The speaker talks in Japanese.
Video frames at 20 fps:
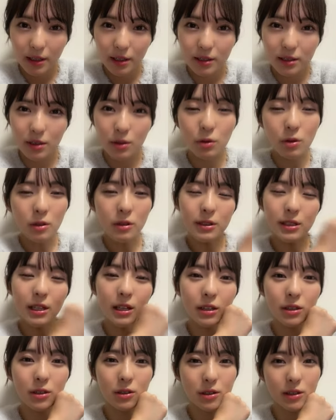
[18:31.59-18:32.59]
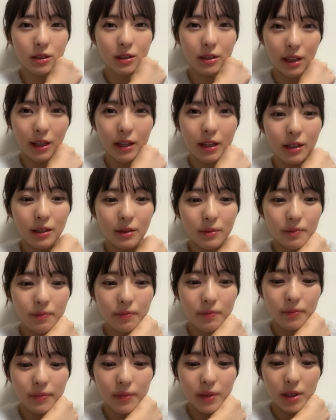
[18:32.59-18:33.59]
私この3曲って
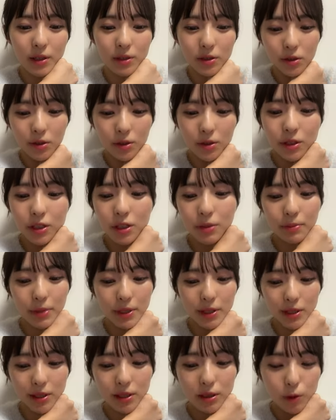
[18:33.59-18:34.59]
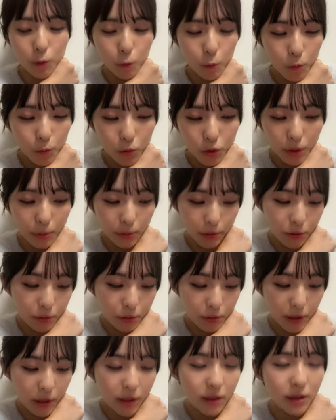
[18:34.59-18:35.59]
なんか重力シンパシーとかも
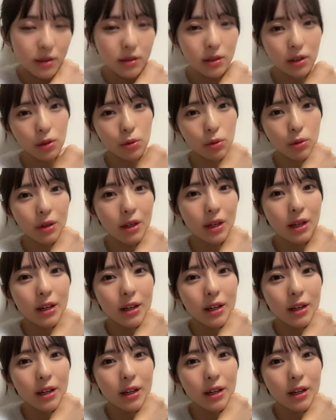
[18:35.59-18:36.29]
そうなんですけど